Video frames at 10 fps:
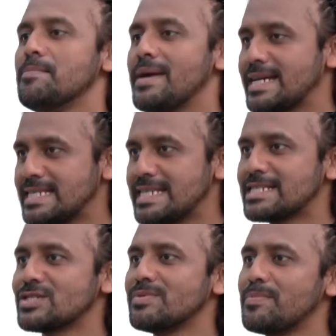
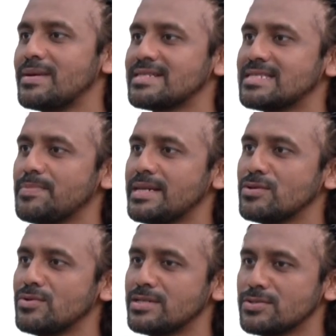প্যাকেটিংয়ের সময় পার্টিসিপেট
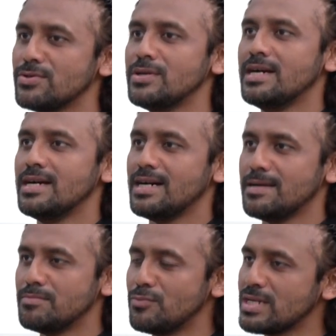করি সো
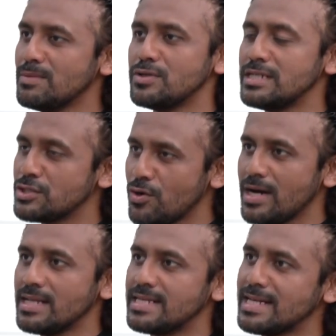মোটামুটি
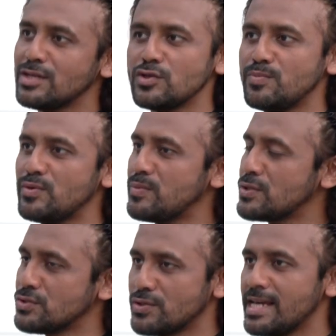সকাল থেকে দুপুর
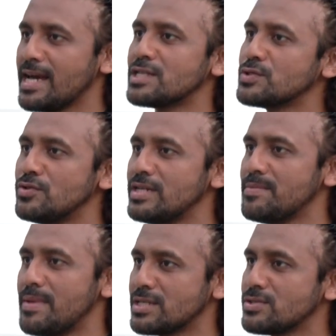পর্যন্ত এই কাজগুলো
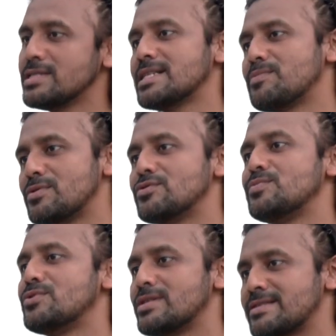নিয়ে ব্যস্ত হয়ে তারপরে
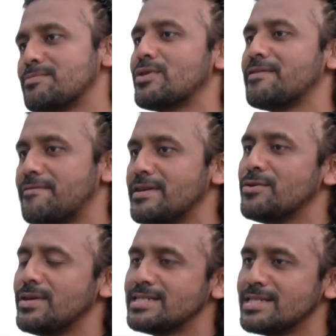দুপুরের পরে ফ্রি
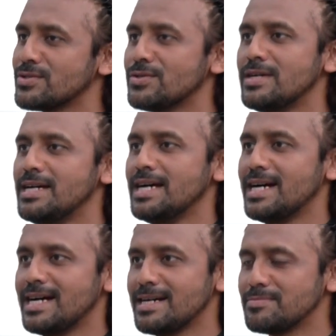হয়ে যায় সো
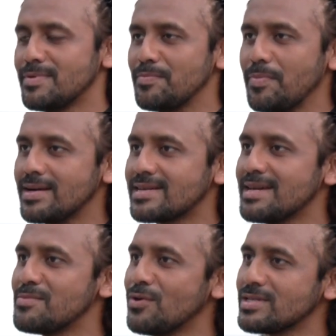পার্ট
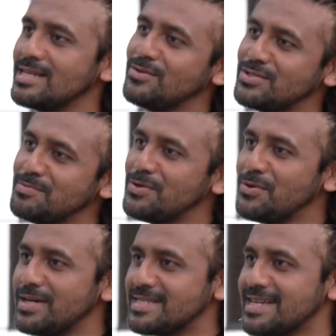টাইম কষাই ওই সময়
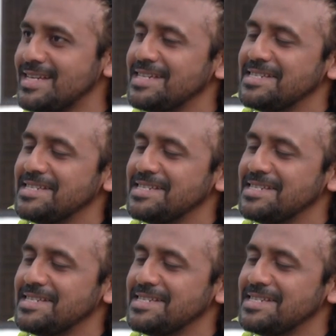হয়ে যায়